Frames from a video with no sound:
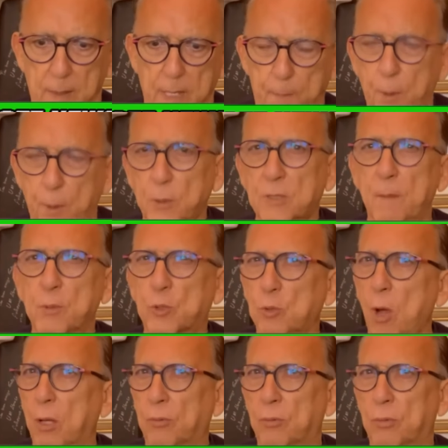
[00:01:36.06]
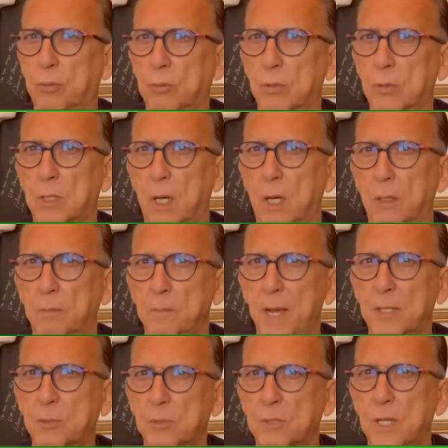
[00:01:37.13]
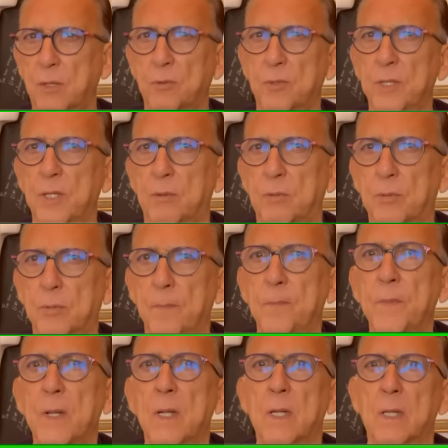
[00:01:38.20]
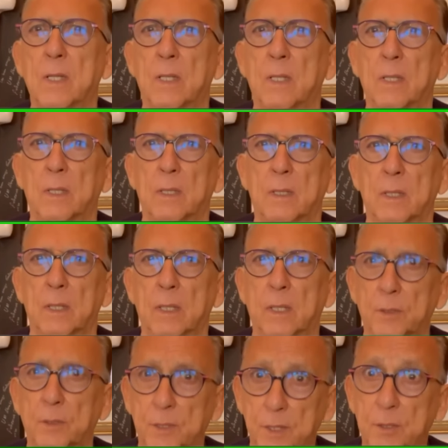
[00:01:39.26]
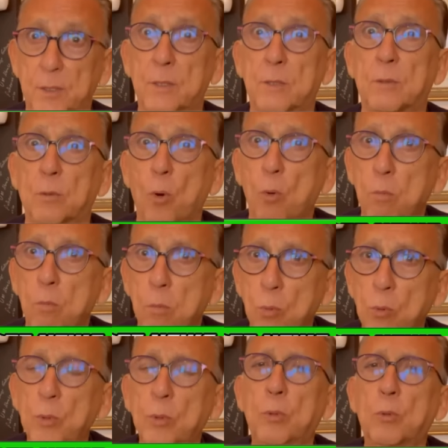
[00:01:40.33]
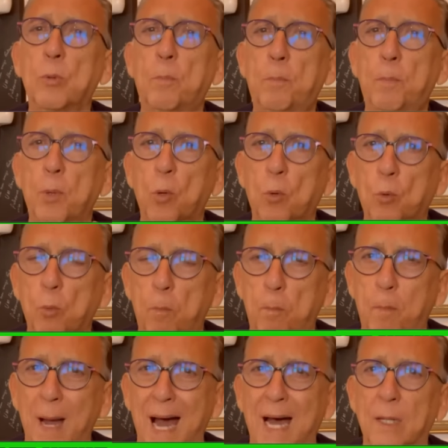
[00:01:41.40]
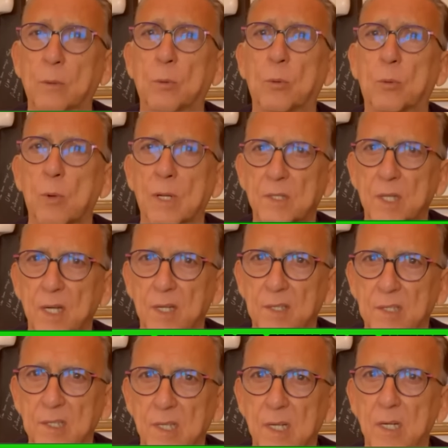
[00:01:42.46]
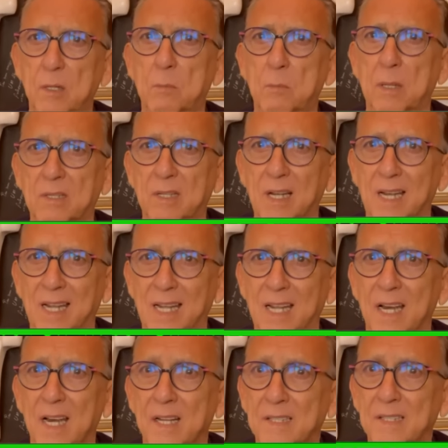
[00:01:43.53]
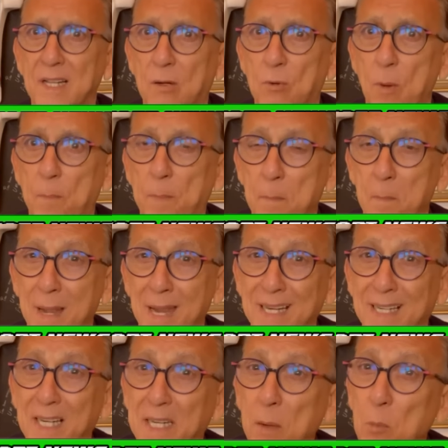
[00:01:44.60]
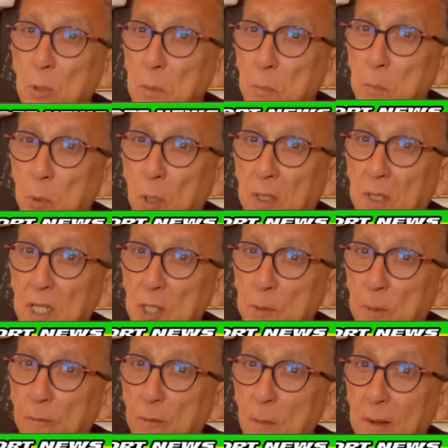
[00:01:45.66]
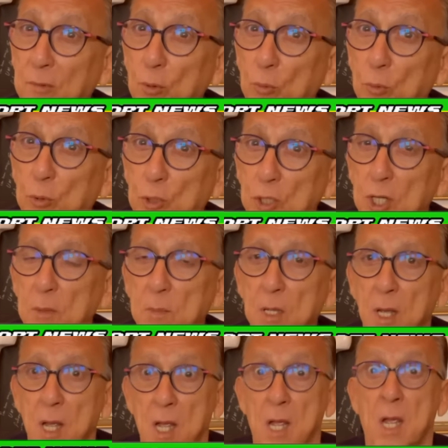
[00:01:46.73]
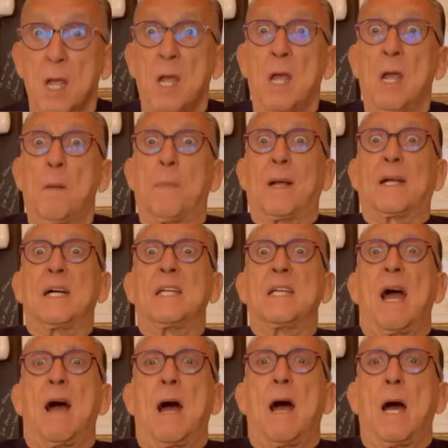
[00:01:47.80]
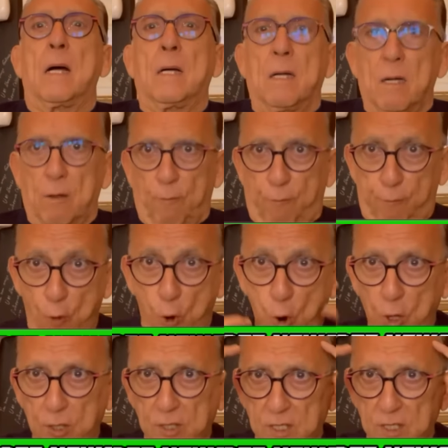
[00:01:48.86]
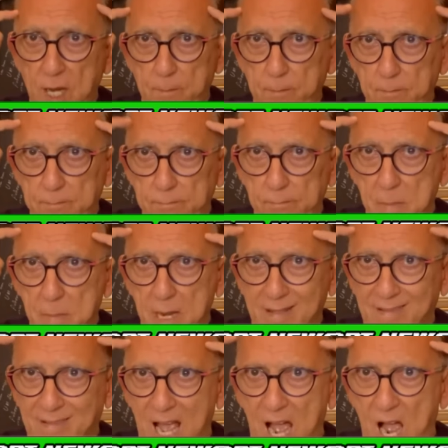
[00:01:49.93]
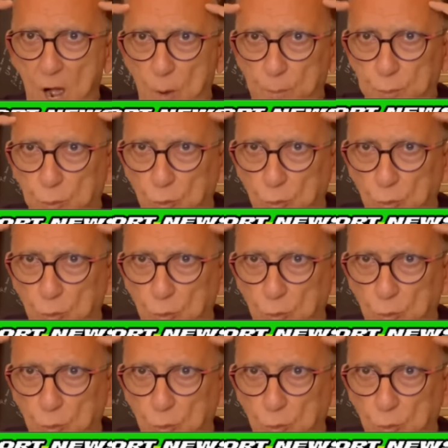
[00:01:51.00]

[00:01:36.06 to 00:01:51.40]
Depois dos amistosos contra México e Estados Unidos, eu disse: estou muito preocupado com a seleção brasileira nessa Copa América, que é muito importante para a formação do time, para ganhar força mental,